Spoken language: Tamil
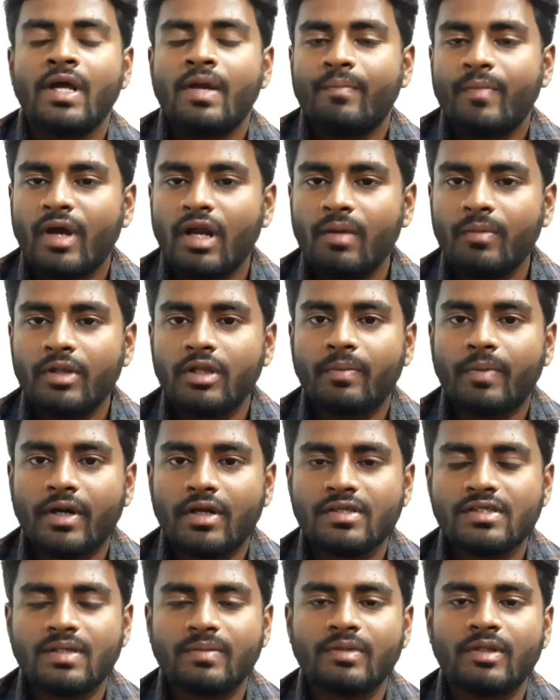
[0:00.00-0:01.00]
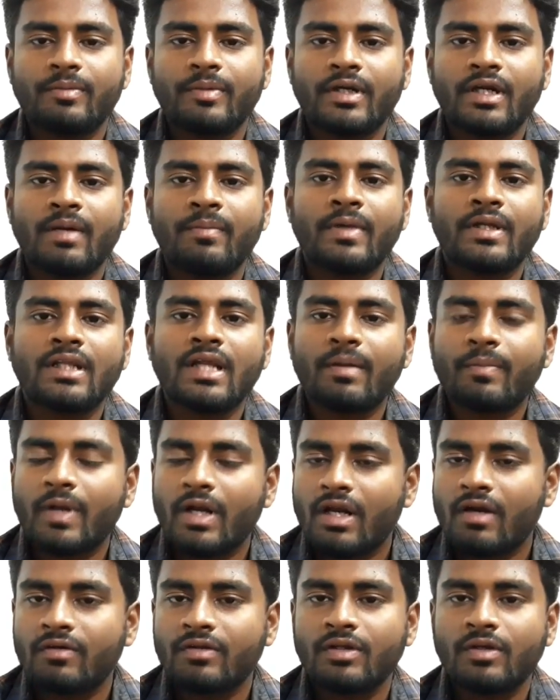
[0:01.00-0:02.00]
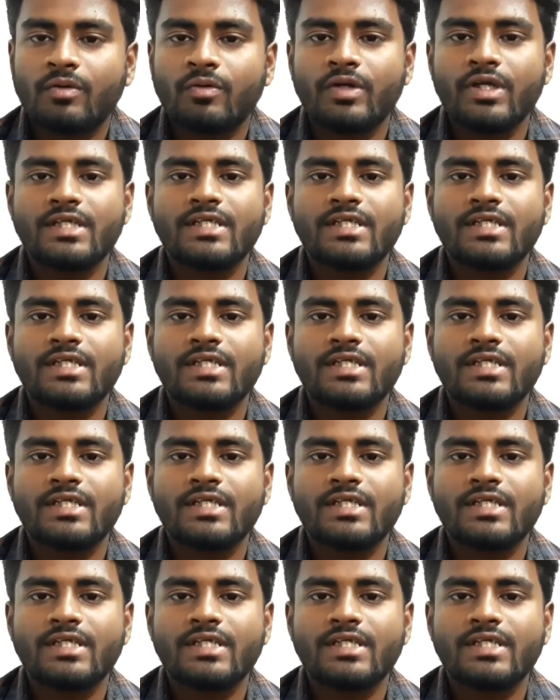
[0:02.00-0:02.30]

மேலும் இந்த படம் சம்மந்தப்பட்ட மற்ற அப்டேட்லாம் வந்து கூடிய